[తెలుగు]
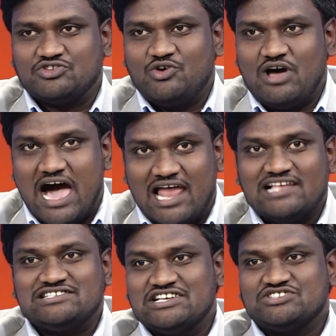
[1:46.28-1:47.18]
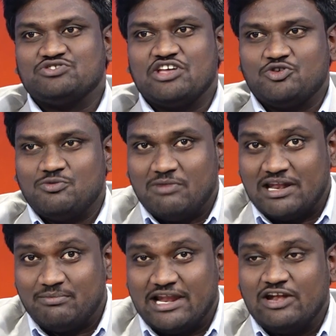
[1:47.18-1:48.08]
సో అలా చేస్తున్నారు
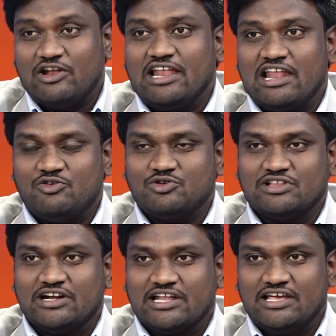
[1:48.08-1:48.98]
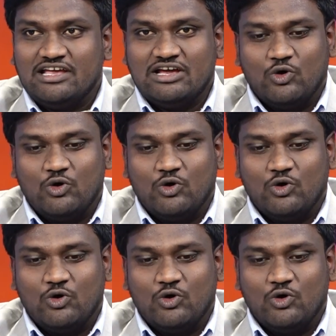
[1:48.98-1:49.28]
మన బ్రెయిన్లో ఎలా ఉంటుందంటే